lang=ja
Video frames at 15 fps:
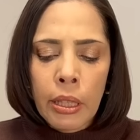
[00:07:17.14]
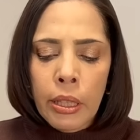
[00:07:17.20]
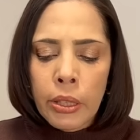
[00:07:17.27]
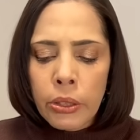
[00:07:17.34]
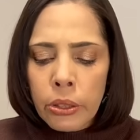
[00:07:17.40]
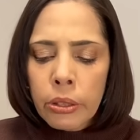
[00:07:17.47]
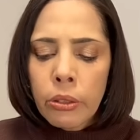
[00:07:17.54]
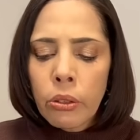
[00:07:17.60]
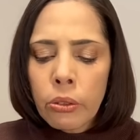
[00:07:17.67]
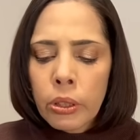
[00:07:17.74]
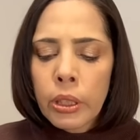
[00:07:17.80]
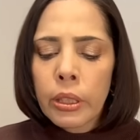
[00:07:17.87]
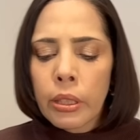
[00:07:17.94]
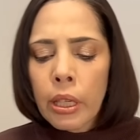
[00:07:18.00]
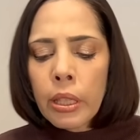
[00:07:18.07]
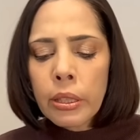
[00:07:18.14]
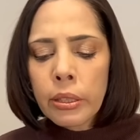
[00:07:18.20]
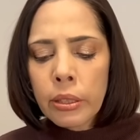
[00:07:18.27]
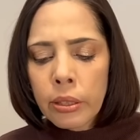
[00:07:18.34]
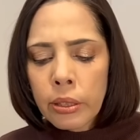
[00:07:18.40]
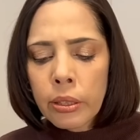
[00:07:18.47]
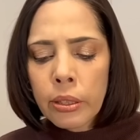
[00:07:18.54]
中国に対
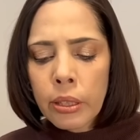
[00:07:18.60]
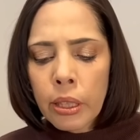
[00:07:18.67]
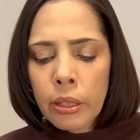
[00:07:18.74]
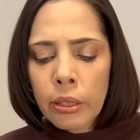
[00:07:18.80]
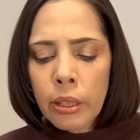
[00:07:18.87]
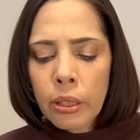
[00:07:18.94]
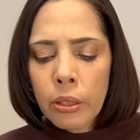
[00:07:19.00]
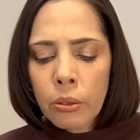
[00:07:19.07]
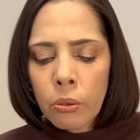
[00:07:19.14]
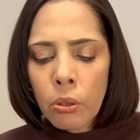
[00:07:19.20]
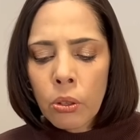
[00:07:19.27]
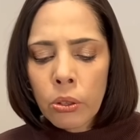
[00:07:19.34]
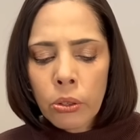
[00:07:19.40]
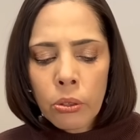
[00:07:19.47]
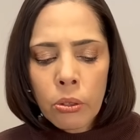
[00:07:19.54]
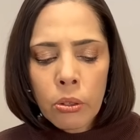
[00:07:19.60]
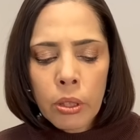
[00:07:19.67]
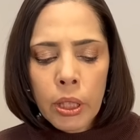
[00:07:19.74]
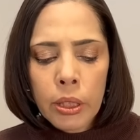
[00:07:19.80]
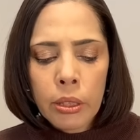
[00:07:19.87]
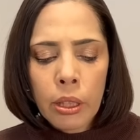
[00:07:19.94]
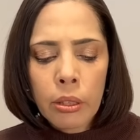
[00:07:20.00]
する戦略を強
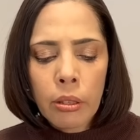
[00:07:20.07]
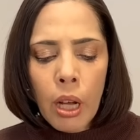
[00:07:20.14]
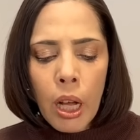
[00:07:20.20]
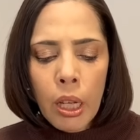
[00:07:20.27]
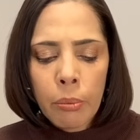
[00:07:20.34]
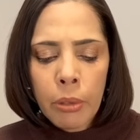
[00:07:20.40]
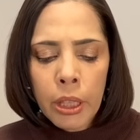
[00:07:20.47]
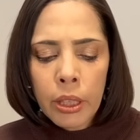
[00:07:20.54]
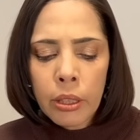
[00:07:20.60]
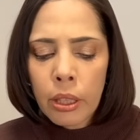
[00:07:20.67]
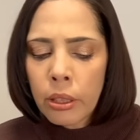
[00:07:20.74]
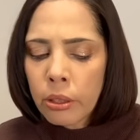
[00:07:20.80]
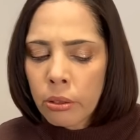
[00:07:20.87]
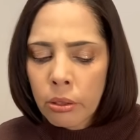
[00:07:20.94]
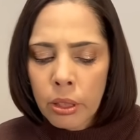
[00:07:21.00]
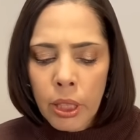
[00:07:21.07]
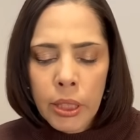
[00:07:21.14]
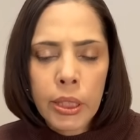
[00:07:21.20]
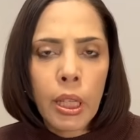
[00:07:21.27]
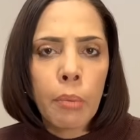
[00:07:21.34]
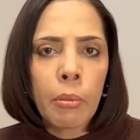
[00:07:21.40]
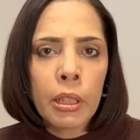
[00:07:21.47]
化しているアメリカにとっては
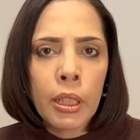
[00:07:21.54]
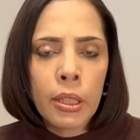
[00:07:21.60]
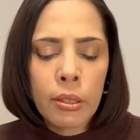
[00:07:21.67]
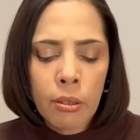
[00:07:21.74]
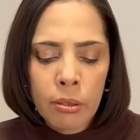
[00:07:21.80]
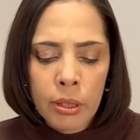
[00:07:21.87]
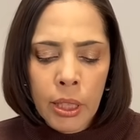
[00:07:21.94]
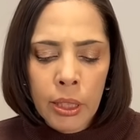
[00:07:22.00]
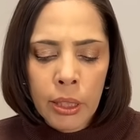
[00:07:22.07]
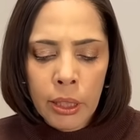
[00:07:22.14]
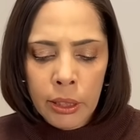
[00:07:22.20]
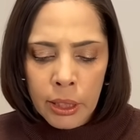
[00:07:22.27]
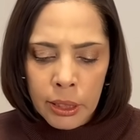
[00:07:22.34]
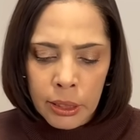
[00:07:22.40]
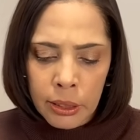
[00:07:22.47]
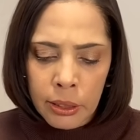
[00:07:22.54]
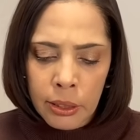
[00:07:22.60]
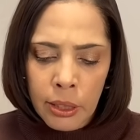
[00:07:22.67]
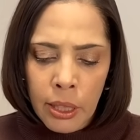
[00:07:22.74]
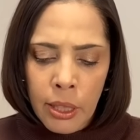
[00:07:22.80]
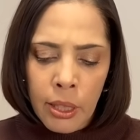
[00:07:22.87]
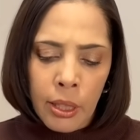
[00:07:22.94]
邪魔な存在なんです。
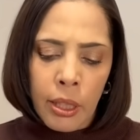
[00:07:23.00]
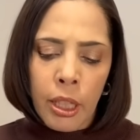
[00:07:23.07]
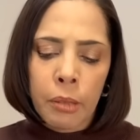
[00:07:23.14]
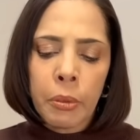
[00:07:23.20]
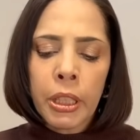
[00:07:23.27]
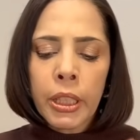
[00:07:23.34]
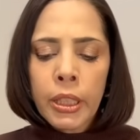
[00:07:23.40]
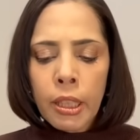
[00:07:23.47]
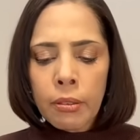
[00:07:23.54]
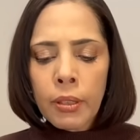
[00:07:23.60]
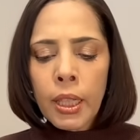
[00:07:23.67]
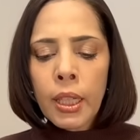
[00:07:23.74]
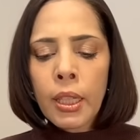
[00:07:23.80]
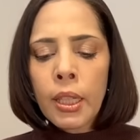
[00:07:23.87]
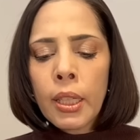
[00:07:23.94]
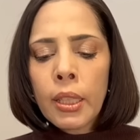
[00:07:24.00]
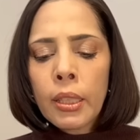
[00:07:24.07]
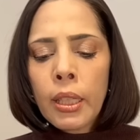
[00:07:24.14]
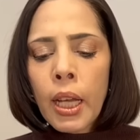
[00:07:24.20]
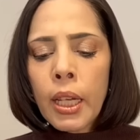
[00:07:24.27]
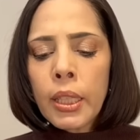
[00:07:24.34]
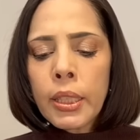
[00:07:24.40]
アメリカは
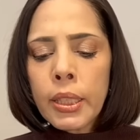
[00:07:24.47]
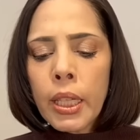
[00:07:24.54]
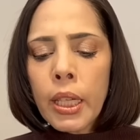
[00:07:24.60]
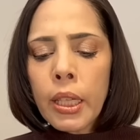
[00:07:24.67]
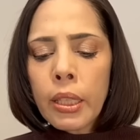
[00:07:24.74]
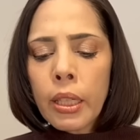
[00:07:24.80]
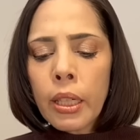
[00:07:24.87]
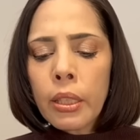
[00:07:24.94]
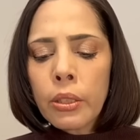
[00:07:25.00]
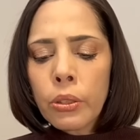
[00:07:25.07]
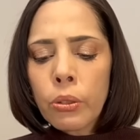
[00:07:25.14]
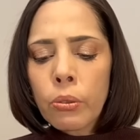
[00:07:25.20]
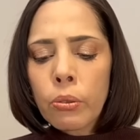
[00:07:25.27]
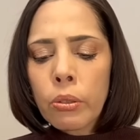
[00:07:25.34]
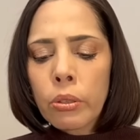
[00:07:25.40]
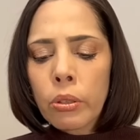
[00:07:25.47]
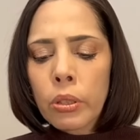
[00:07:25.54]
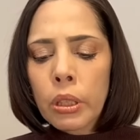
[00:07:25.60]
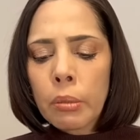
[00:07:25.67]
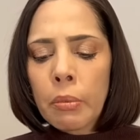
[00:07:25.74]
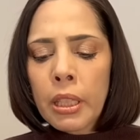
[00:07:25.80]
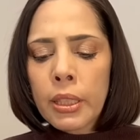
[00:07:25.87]
内政干渉こそ
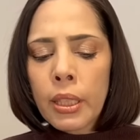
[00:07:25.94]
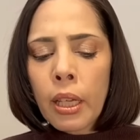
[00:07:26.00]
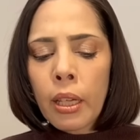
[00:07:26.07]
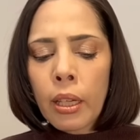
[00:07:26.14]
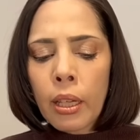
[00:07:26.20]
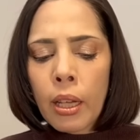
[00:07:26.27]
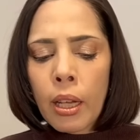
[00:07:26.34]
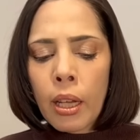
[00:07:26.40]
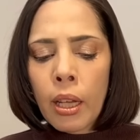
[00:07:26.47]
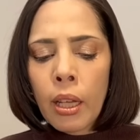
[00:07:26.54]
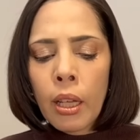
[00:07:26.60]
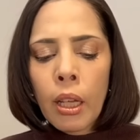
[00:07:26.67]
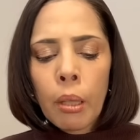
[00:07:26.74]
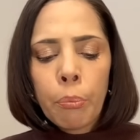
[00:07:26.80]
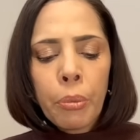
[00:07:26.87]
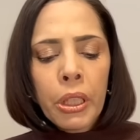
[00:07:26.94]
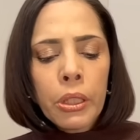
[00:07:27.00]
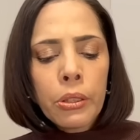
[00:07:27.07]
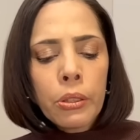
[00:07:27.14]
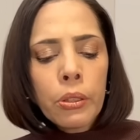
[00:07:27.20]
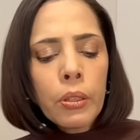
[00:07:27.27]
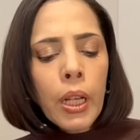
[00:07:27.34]
しませんが、美
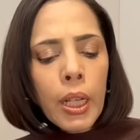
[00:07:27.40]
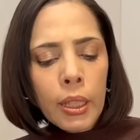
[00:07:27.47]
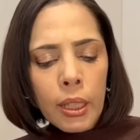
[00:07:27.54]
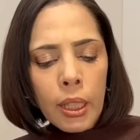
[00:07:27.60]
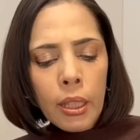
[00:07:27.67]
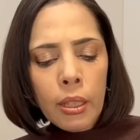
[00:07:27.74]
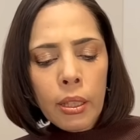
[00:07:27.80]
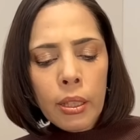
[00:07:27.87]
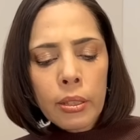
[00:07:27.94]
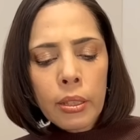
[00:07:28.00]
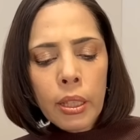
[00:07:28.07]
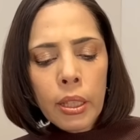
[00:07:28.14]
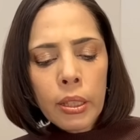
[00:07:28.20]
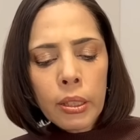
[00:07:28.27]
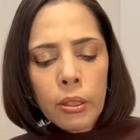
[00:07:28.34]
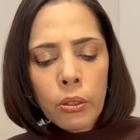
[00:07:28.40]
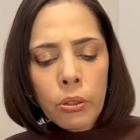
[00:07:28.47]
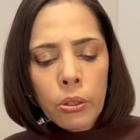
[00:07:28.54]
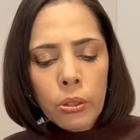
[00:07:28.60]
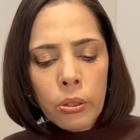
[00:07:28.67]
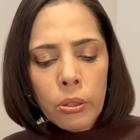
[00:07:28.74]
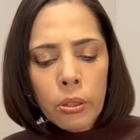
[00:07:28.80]
中派議員が政治の
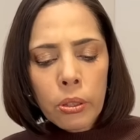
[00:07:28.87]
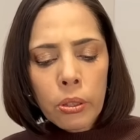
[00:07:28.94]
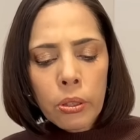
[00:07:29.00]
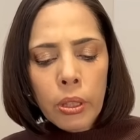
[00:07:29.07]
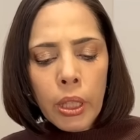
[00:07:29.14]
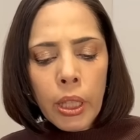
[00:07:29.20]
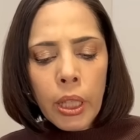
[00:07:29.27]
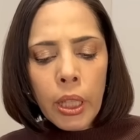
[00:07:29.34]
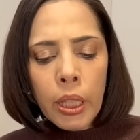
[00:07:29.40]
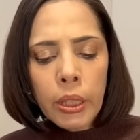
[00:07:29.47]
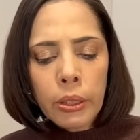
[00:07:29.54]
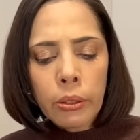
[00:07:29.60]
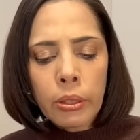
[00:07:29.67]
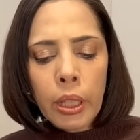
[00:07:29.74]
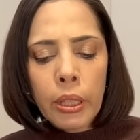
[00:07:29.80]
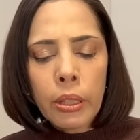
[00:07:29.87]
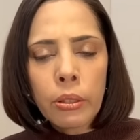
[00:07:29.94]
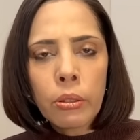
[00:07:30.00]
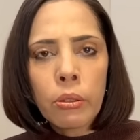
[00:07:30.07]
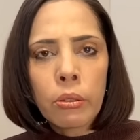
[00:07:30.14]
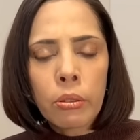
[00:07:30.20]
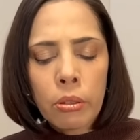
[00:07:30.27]
中枢から排除され
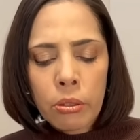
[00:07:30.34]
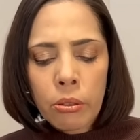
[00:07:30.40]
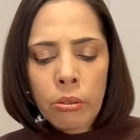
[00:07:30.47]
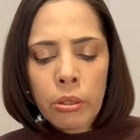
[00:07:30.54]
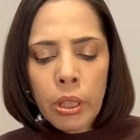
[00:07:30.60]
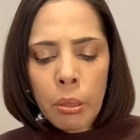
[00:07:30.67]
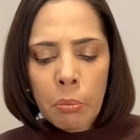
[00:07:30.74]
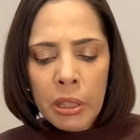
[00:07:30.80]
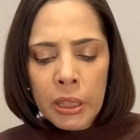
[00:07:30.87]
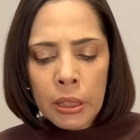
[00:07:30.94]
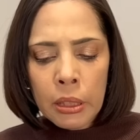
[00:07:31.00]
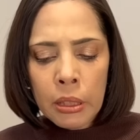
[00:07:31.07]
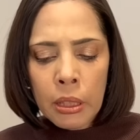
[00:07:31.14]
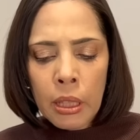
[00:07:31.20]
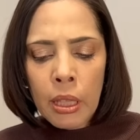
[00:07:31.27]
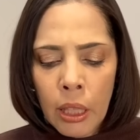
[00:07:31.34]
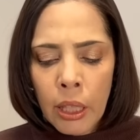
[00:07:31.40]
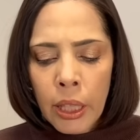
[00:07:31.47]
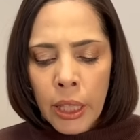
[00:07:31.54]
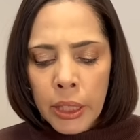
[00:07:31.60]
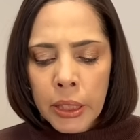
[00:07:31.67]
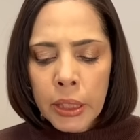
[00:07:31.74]
るのを望んでいます。
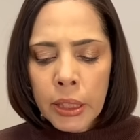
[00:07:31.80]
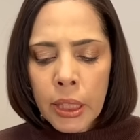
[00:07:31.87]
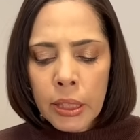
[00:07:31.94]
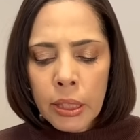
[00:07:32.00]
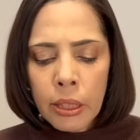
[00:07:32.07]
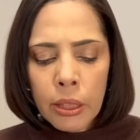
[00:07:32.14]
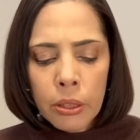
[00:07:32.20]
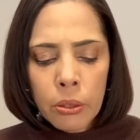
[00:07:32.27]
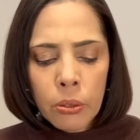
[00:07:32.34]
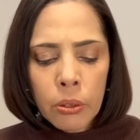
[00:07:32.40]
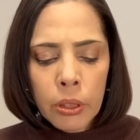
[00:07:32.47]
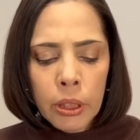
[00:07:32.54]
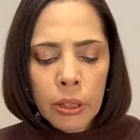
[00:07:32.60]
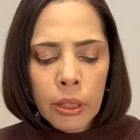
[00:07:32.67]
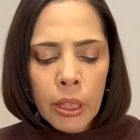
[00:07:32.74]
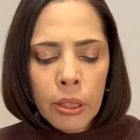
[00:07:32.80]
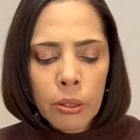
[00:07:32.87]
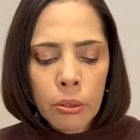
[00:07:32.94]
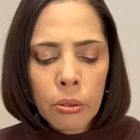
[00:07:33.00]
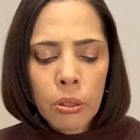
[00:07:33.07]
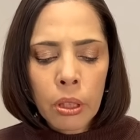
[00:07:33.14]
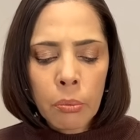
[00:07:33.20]
え岸田さんが総理にな
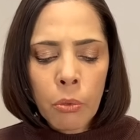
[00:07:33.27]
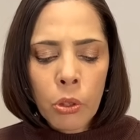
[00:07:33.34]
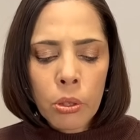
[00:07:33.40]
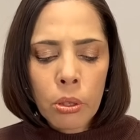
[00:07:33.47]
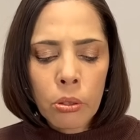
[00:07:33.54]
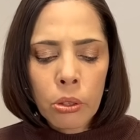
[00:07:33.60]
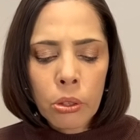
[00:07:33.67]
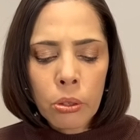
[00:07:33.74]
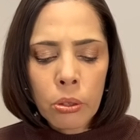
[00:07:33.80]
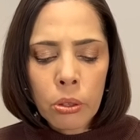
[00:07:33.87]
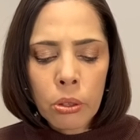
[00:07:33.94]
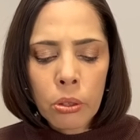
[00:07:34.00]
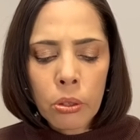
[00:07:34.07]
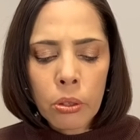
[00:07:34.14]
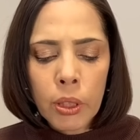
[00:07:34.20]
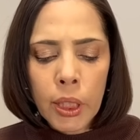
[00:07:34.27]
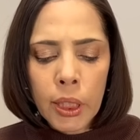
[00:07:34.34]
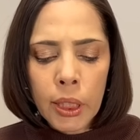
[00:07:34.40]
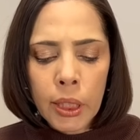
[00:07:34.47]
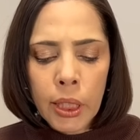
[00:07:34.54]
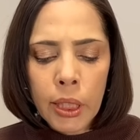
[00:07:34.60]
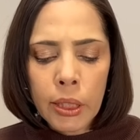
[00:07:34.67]
る時もその象徴
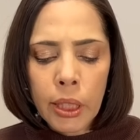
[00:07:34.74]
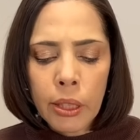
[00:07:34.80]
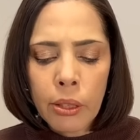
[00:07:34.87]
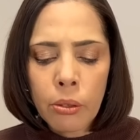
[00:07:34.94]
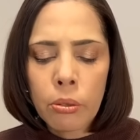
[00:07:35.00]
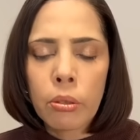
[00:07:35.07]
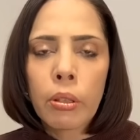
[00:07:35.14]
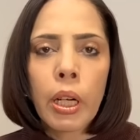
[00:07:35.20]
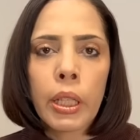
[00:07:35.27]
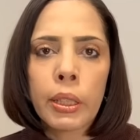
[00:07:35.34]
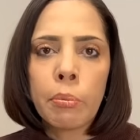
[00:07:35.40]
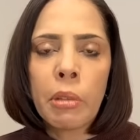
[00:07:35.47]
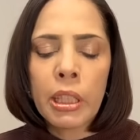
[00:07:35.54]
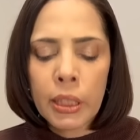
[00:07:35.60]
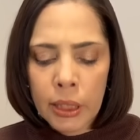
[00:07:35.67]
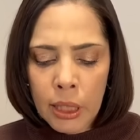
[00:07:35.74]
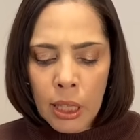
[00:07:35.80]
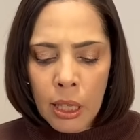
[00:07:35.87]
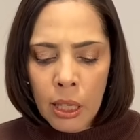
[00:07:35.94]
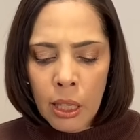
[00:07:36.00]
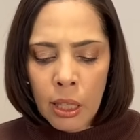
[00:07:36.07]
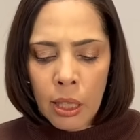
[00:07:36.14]
的な出来事がありまし
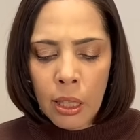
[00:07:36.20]
た。